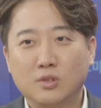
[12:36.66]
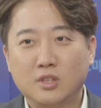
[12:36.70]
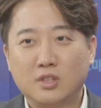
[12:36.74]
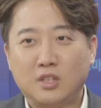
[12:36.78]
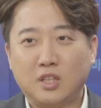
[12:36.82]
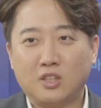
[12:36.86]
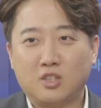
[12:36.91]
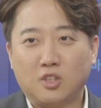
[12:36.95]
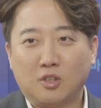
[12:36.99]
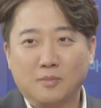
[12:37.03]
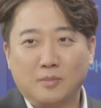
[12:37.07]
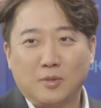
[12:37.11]

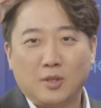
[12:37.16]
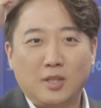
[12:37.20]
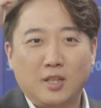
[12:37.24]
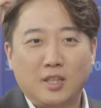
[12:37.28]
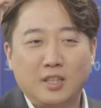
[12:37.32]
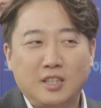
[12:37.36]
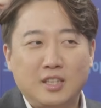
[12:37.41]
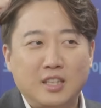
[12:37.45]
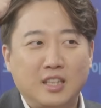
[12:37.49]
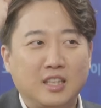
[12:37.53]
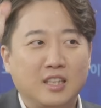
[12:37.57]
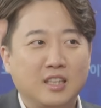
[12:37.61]
다
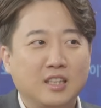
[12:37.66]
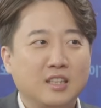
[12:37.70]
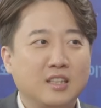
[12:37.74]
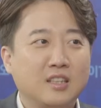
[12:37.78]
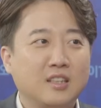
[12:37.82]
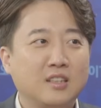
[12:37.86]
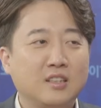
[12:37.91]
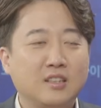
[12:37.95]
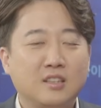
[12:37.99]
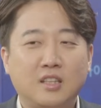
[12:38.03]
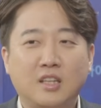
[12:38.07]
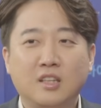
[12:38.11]
정벌하겠다.
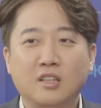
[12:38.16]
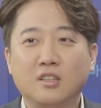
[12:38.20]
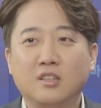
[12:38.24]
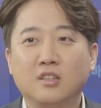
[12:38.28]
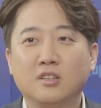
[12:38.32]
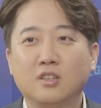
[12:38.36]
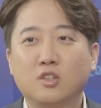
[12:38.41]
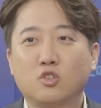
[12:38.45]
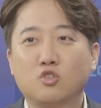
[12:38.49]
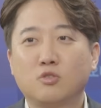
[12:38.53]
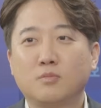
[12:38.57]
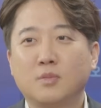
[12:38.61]
네. 나는
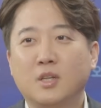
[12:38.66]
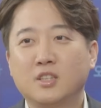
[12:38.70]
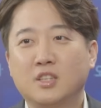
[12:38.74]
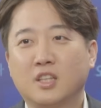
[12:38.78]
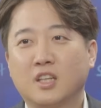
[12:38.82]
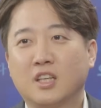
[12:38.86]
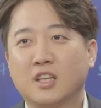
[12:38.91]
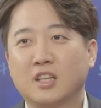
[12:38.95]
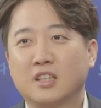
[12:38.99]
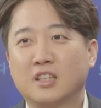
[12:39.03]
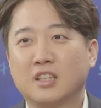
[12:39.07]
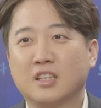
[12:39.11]
건데 출마하지
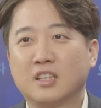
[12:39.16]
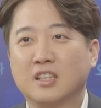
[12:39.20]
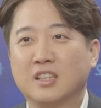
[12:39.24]
않겠다.